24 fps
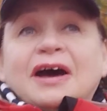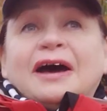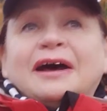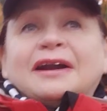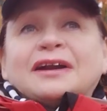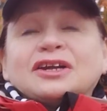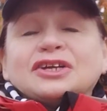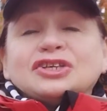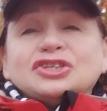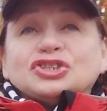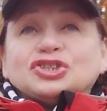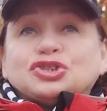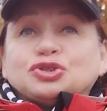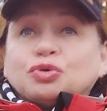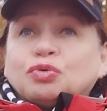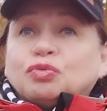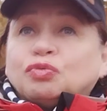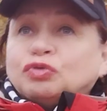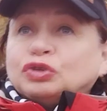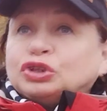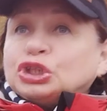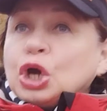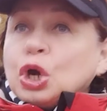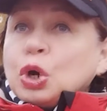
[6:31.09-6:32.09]

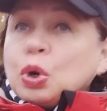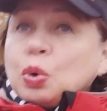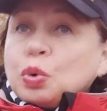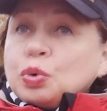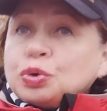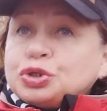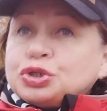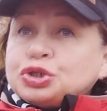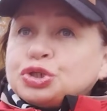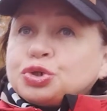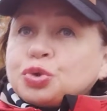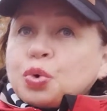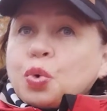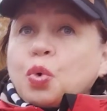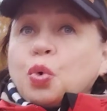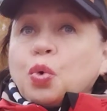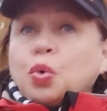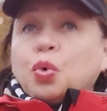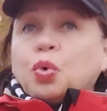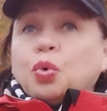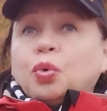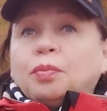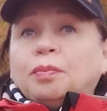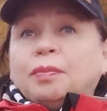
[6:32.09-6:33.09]
организовывать
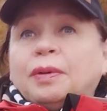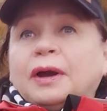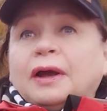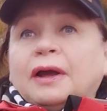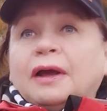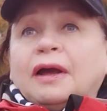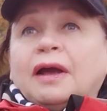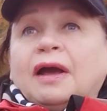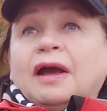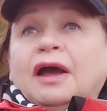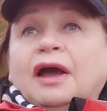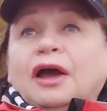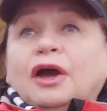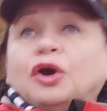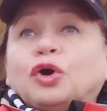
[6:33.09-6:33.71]
учебы,